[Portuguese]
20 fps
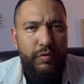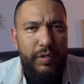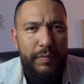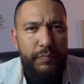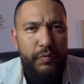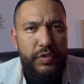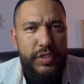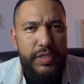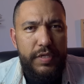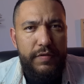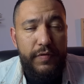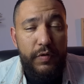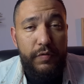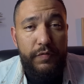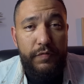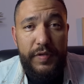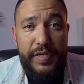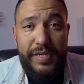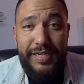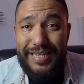é possível
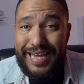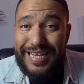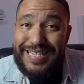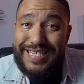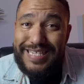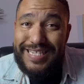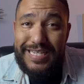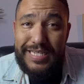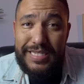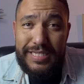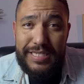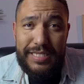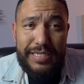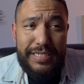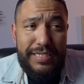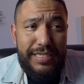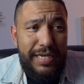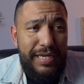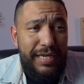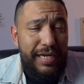ver
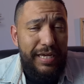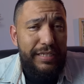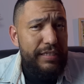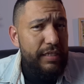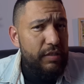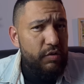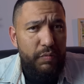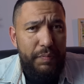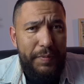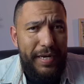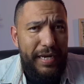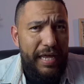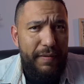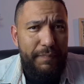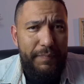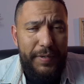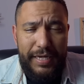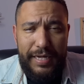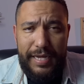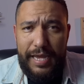nazistas andando para lá e
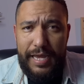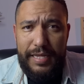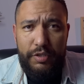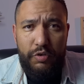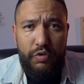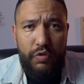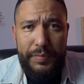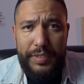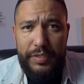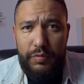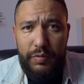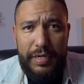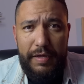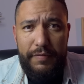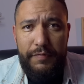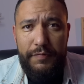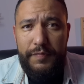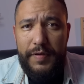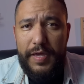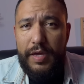para cá, tomando
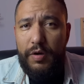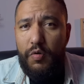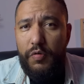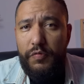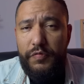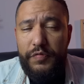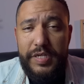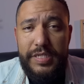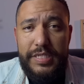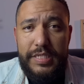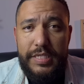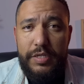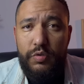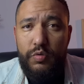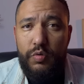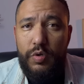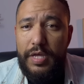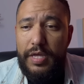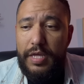café, conversando,